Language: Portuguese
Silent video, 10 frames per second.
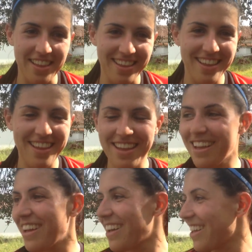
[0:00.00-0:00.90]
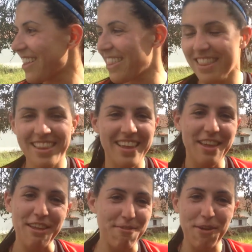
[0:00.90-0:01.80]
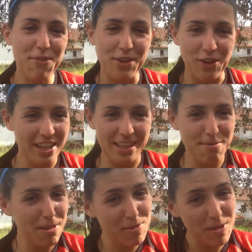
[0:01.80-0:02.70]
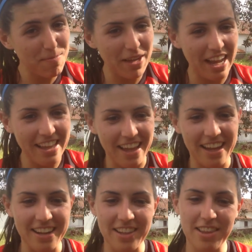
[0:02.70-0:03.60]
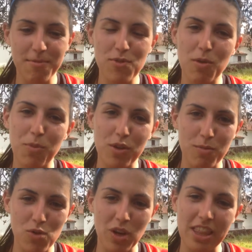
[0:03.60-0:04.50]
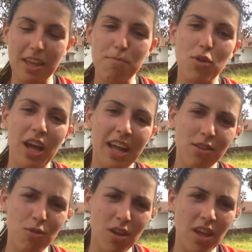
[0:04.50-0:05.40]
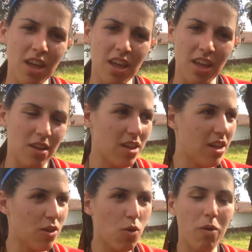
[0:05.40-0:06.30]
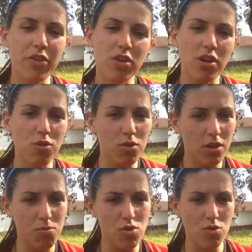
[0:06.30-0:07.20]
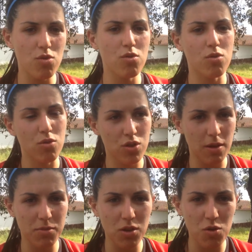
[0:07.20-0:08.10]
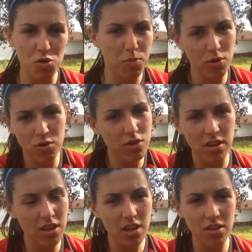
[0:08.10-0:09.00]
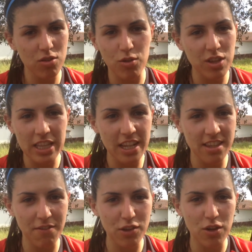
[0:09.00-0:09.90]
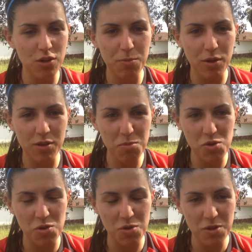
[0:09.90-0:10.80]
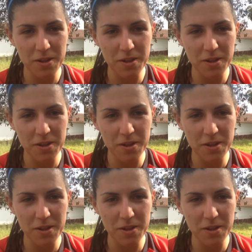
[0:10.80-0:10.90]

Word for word: Uh, a vitória, trabalhamos sempre para ganhar. Temos o próximo jogo é de campeonato. Uh, com a vitória do último jogo, estamos a dois pontos e só nos interessa a vitória no próximo jogo.